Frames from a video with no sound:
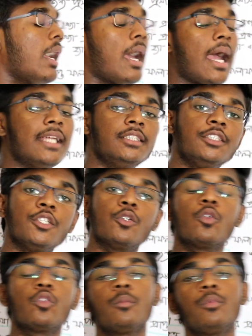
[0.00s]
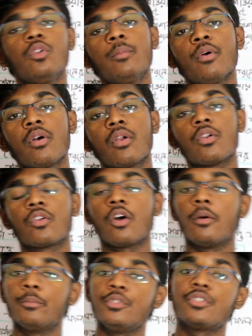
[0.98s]
আইসিটির গুরুত্বপূর্ণ উপকরণ
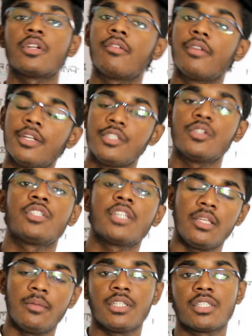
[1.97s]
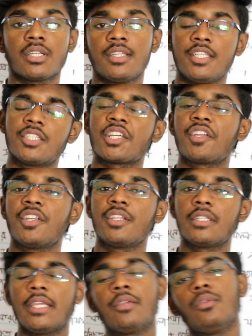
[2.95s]
কম্পিউটার রেডিও টেলিভিশন
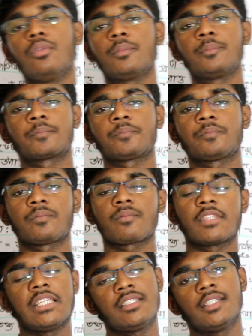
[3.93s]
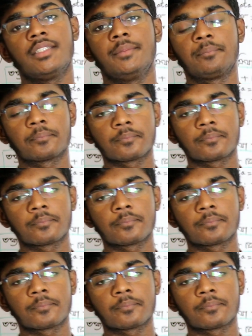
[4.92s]
ইন্টারনেট এগুলো ইত্যাদি